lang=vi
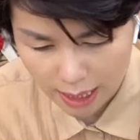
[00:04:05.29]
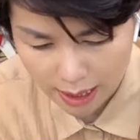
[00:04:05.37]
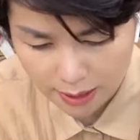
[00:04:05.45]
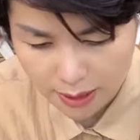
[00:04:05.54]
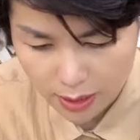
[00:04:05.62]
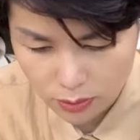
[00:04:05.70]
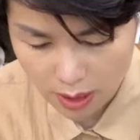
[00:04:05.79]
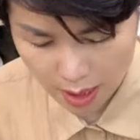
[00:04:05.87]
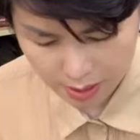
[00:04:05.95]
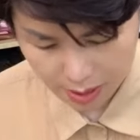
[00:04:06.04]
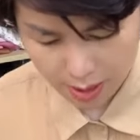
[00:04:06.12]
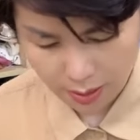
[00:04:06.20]
trắng thì đều rất là
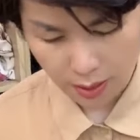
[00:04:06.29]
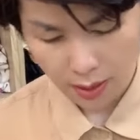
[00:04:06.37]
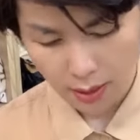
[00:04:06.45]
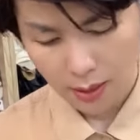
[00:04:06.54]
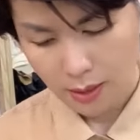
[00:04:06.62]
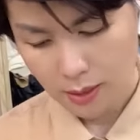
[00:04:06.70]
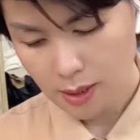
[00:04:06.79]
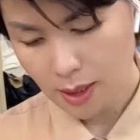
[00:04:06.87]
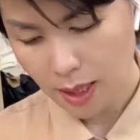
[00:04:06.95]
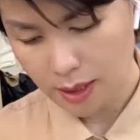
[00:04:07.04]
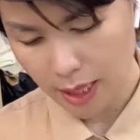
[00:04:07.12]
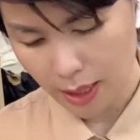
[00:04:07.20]
xinh rất
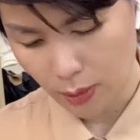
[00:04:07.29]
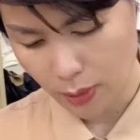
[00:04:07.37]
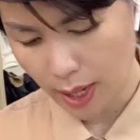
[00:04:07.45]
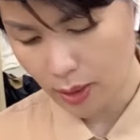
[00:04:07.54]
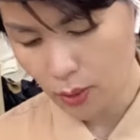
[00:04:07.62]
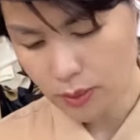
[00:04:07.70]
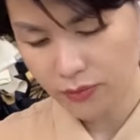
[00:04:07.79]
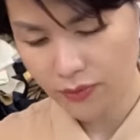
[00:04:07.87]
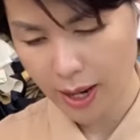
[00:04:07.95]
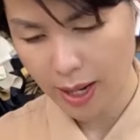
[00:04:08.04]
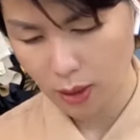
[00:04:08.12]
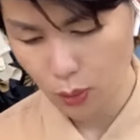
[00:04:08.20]
là trẻ còn ai không thích
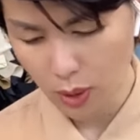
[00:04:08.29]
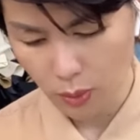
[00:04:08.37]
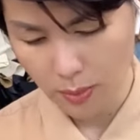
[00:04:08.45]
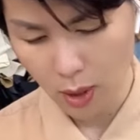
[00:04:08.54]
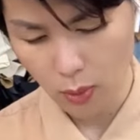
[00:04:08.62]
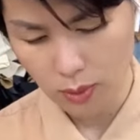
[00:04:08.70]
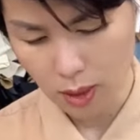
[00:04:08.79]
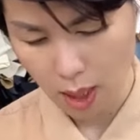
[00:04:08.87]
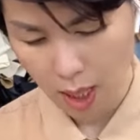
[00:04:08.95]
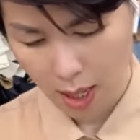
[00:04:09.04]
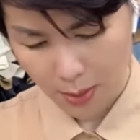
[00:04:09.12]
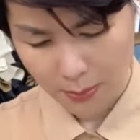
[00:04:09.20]
pha thì nguyên một màu cũng được
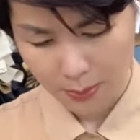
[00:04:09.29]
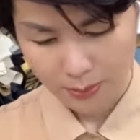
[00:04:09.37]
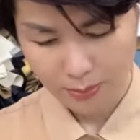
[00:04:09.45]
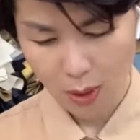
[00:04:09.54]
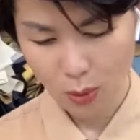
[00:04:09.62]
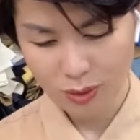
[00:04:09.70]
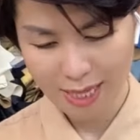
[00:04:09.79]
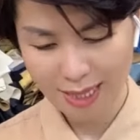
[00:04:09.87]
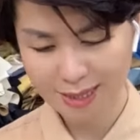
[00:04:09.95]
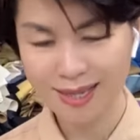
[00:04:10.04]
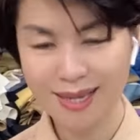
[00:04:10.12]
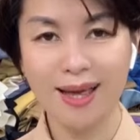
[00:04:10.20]
màu xanh
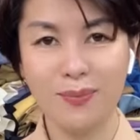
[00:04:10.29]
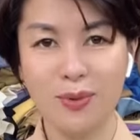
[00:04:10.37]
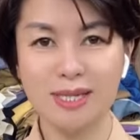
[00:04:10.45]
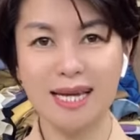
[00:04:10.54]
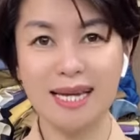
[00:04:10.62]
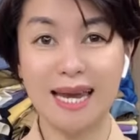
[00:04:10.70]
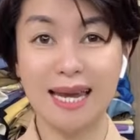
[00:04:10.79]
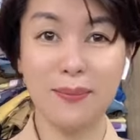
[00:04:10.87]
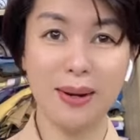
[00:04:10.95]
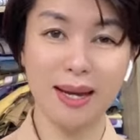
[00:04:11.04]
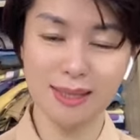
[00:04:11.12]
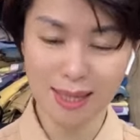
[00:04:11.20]
màu xanh này năm
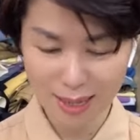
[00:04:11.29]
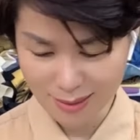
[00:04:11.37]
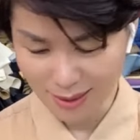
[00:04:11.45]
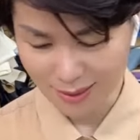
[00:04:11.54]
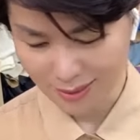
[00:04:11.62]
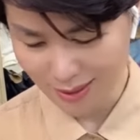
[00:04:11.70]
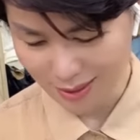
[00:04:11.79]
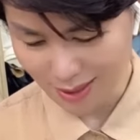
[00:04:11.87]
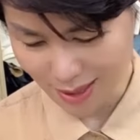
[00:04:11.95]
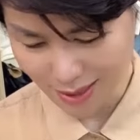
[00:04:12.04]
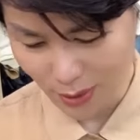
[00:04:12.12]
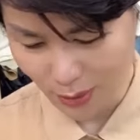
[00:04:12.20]
nay rất là được được rất
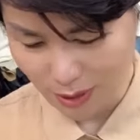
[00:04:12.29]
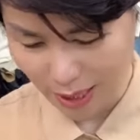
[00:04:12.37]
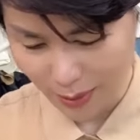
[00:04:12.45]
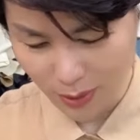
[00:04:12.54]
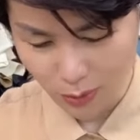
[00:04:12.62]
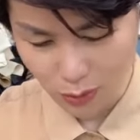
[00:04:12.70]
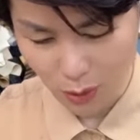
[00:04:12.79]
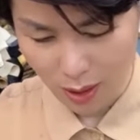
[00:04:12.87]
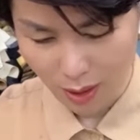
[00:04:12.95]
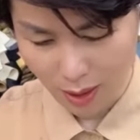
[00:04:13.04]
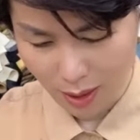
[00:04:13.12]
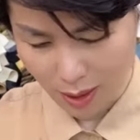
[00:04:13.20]
là nhiều chị em yêu chuộng
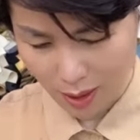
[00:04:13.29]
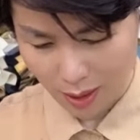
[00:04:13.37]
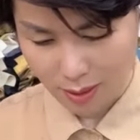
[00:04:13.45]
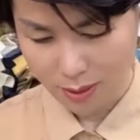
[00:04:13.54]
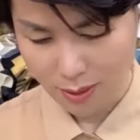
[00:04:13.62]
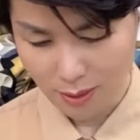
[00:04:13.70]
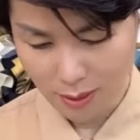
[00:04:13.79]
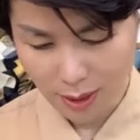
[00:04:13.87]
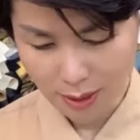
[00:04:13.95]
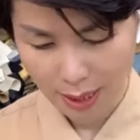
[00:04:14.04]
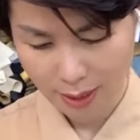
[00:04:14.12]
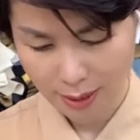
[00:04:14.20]
ưa
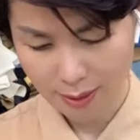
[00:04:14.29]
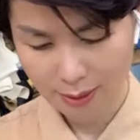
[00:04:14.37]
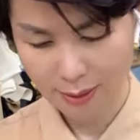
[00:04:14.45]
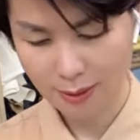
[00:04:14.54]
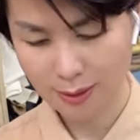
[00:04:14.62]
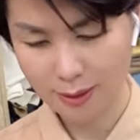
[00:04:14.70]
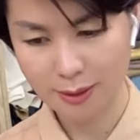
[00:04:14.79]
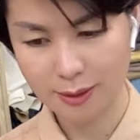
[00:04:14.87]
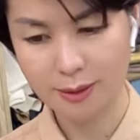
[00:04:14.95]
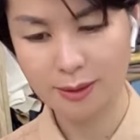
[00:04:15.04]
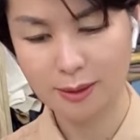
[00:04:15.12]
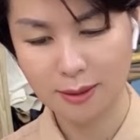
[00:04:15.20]
thích này
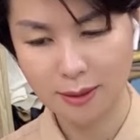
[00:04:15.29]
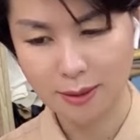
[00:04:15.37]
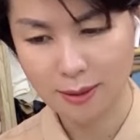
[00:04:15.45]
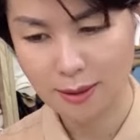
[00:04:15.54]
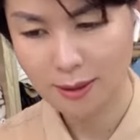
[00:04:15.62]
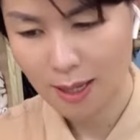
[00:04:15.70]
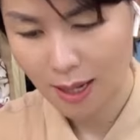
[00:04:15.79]
rất